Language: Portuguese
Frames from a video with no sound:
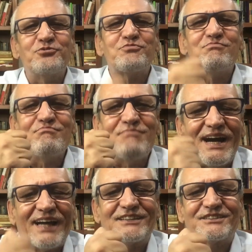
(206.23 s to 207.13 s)
os
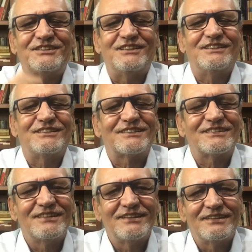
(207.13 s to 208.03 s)
mártires
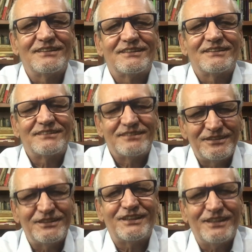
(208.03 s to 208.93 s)

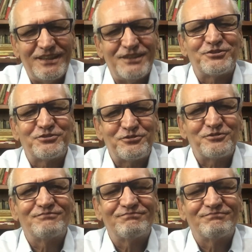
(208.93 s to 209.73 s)
de Cristo.